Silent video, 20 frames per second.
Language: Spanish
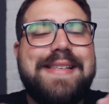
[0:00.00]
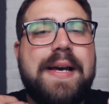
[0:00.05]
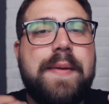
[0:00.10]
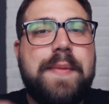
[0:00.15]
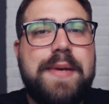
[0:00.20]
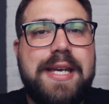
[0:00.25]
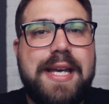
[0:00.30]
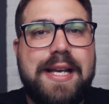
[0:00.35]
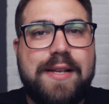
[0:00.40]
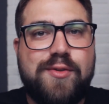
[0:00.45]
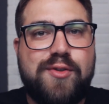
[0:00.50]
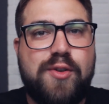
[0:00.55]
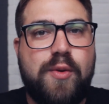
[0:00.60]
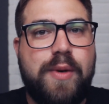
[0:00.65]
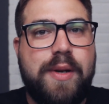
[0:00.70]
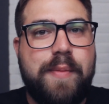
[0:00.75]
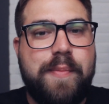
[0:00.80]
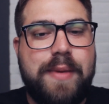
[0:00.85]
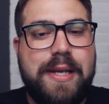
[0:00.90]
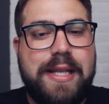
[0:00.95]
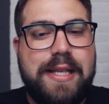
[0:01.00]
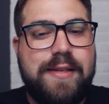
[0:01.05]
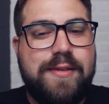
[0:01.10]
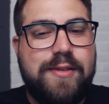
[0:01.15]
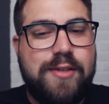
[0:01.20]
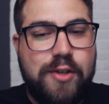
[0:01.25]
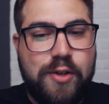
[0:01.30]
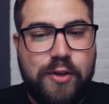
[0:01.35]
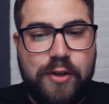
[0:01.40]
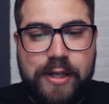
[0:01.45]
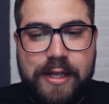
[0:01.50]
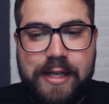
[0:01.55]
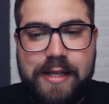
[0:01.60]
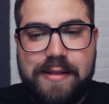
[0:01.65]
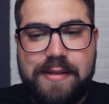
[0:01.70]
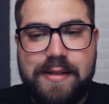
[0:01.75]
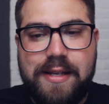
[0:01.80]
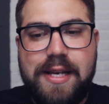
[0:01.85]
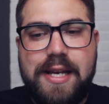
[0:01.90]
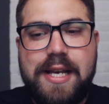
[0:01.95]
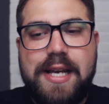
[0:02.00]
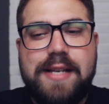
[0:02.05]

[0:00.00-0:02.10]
sabían sobre mediciones